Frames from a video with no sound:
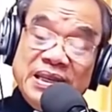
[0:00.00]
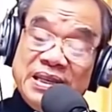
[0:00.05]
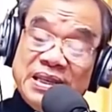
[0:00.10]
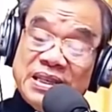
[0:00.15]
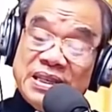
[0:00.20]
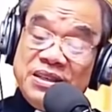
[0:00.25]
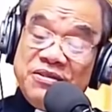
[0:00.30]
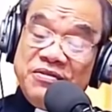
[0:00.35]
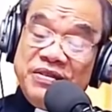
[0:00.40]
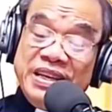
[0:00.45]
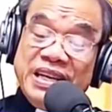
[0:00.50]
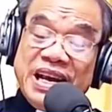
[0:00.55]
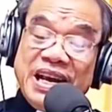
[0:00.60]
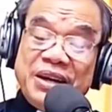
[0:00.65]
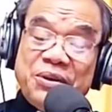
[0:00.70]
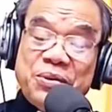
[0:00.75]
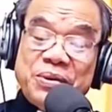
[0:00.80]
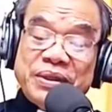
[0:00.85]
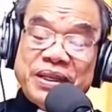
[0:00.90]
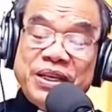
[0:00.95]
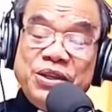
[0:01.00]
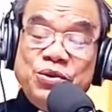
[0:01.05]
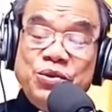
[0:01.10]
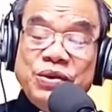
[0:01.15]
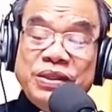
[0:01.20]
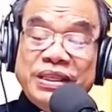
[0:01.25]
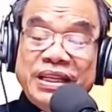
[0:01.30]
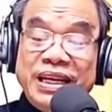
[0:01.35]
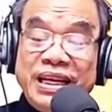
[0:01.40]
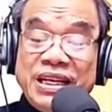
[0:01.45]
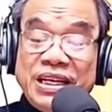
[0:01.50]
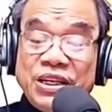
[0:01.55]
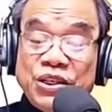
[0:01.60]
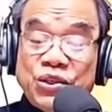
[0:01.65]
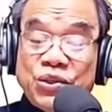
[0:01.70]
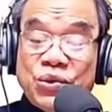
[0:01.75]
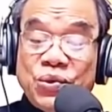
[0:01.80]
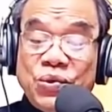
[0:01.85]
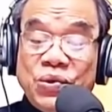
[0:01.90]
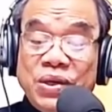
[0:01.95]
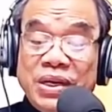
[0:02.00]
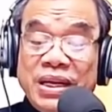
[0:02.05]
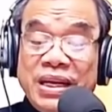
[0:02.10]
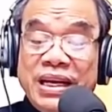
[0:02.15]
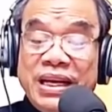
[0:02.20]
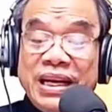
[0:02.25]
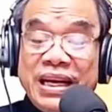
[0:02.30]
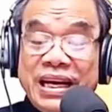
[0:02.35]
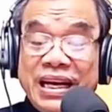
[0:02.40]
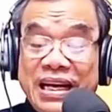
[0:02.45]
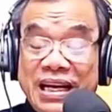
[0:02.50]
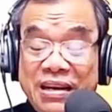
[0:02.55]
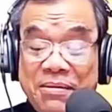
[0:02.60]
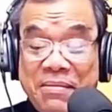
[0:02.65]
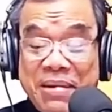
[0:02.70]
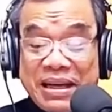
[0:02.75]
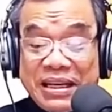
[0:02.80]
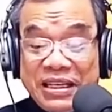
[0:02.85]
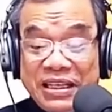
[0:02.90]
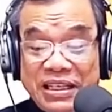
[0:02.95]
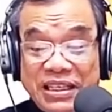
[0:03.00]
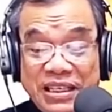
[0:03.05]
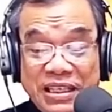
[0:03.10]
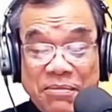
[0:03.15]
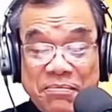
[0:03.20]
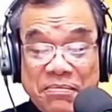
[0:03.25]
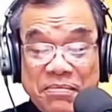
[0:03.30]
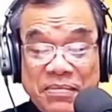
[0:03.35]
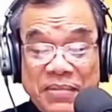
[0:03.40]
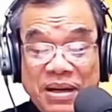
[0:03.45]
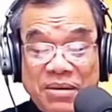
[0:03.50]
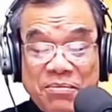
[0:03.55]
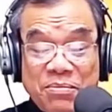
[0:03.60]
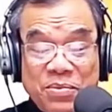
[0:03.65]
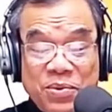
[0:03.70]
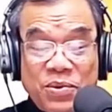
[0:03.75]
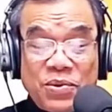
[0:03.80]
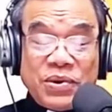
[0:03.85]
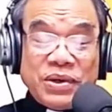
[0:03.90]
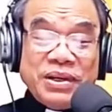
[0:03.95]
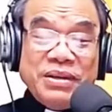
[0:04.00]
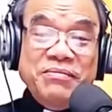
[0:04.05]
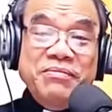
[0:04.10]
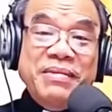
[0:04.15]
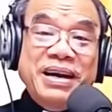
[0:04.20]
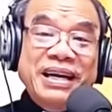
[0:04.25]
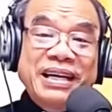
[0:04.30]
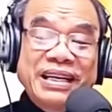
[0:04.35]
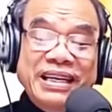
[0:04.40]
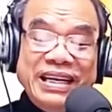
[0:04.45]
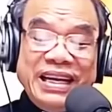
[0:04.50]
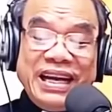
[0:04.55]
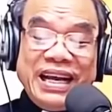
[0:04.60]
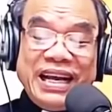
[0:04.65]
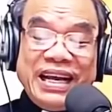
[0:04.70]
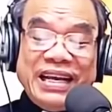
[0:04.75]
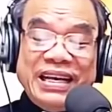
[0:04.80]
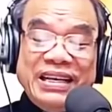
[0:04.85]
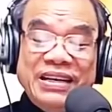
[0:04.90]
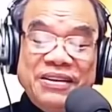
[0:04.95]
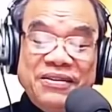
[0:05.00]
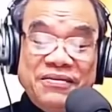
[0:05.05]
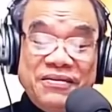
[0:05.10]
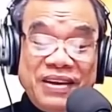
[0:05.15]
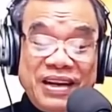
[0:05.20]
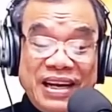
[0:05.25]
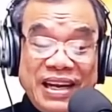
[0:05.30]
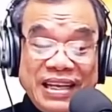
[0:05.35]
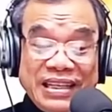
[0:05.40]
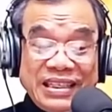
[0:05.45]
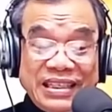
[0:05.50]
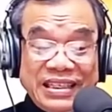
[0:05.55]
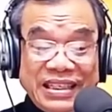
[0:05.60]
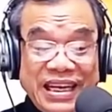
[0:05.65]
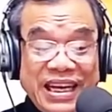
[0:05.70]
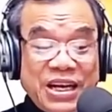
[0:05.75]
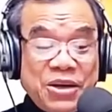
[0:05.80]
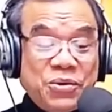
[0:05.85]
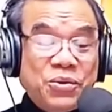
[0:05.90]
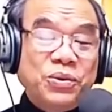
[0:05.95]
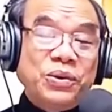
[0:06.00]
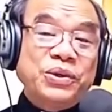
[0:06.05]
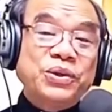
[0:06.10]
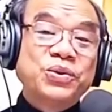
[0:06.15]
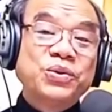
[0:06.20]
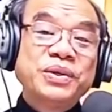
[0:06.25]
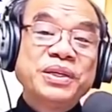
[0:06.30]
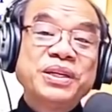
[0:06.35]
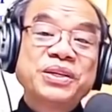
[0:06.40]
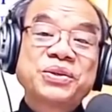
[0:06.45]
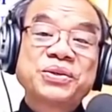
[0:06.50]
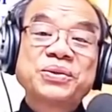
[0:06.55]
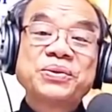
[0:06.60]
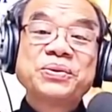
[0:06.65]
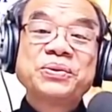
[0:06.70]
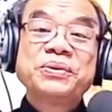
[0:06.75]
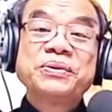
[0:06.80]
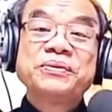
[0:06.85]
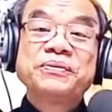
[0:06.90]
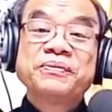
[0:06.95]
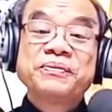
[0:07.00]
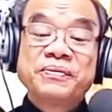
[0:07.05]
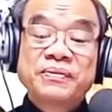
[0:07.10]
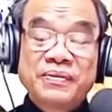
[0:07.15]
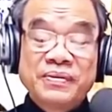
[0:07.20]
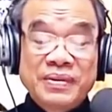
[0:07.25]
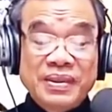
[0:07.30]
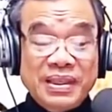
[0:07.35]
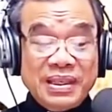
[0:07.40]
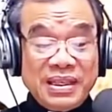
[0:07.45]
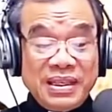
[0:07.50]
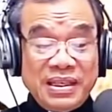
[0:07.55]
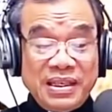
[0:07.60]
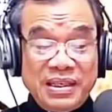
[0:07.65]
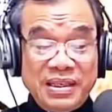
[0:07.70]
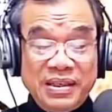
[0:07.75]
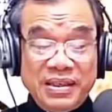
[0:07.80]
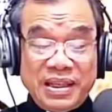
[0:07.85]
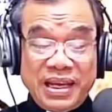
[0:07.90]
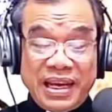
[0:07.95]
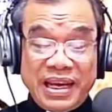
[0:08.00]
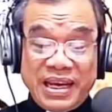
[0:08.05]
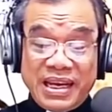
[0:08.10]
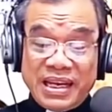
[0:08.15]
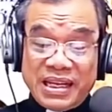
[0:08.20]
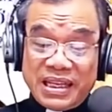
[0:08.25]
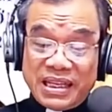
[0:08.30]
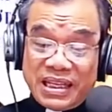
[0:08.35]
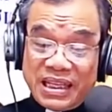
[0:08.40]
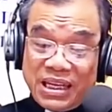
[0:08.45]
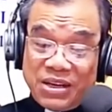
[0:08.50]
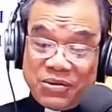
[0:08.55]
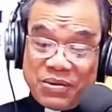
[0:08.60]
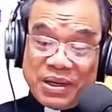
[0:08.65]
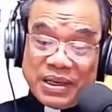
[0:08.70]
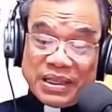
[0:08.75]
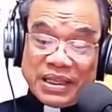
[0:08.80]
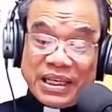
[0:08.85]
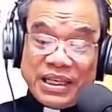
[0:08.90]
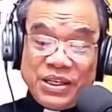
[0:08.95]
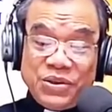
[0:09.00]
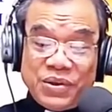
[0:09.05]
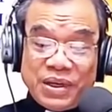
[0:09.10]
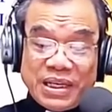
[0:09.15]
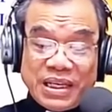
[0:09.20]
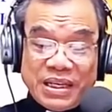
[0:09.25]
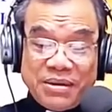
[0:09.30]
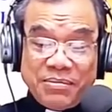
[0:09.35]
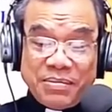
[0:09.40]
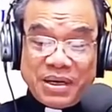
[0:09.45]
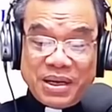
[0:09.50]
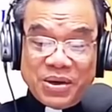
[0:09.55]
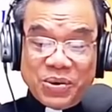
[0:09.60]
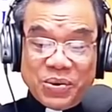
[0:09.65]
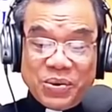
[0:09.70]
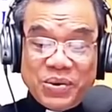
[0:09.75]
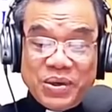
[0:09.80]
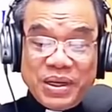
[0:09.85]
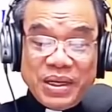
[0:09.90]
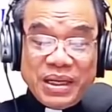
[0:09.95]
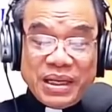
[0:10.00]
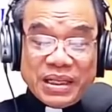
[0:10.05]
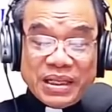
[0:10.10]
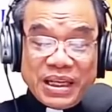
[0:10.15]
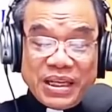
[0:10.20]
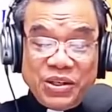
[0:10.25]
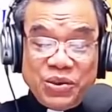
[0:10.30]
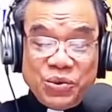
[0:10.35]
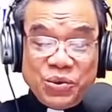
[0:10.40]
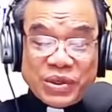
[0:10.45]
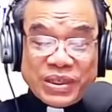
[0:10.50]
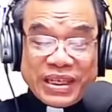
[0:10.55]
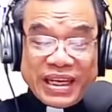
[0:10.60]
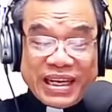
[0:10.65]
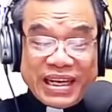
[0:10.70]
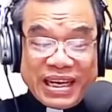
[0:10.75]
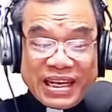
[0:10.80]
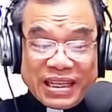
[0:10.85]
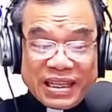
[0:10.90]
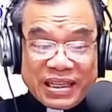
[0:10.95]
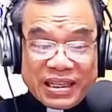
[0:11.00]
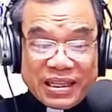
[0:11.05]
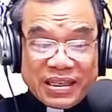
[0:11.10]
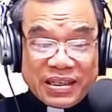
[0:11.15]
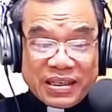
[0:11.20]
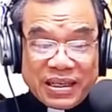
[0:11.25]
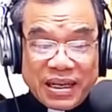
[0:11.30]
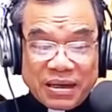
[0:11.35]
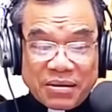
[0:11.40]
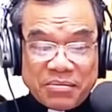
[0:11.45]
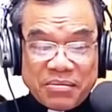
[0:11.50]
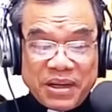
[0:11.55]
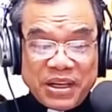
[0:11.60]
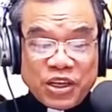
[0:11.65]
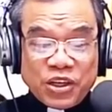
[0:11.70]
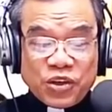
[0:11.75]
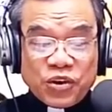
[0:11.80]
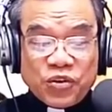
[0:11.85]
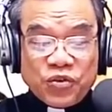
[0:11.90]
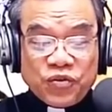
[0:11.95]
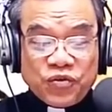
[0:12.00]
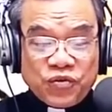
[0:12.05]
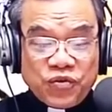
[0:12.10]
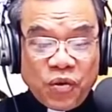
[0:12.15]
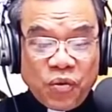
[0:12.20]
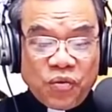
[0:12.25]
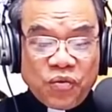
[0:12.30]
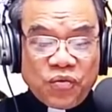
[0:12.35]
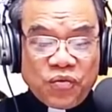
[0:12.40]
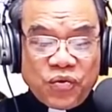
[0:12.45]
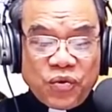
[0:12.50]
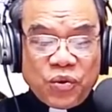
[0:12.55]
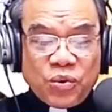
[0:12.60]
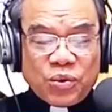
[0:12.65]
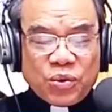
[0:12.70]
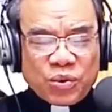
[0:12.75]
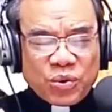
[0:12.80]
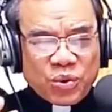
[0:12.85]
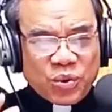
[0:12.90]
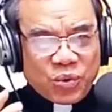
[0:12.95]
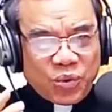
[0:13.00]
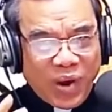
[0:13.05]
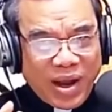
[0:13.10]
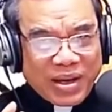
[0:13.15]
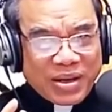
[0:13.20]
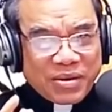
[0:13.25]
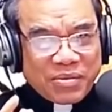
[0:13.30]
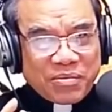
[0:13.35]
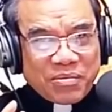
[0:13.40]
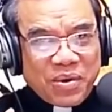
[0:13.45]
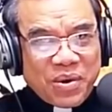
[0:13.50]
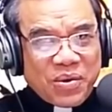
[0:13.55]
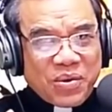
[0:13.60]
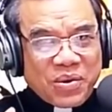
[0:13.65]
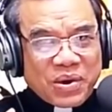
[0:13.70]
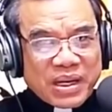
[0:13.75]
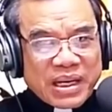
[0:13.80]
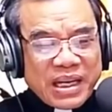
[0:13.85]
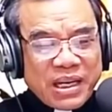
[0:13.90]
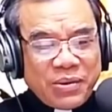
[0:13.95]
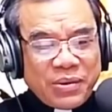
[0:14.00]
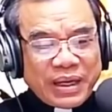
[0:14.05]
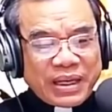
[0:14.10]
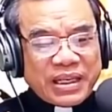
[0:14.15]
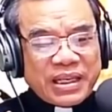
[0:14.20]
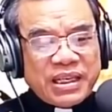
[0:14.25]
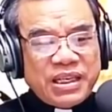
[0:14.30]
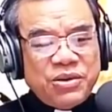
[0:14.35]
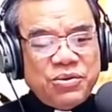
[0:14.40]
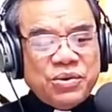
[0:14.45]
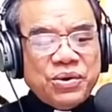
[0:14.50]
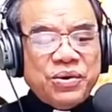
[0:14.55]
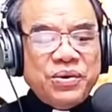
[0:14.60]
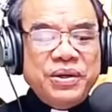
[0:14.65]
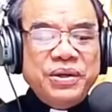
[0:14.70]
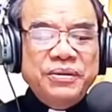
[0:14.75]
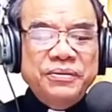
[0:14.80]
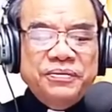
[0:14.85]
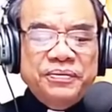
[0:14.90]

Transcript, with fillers: Sự vĩ đại của Thánh Giuse ở chỗ Ngài là bạn trăm năm của Đức Maria và là cha của Chúa Giêsu. Như thế, theo lời Thánh Gioan Kim Khẩu, Thánh Giuse đã tự đặt mình phục vụ toàn bộ kế hoạch cứu rỗi.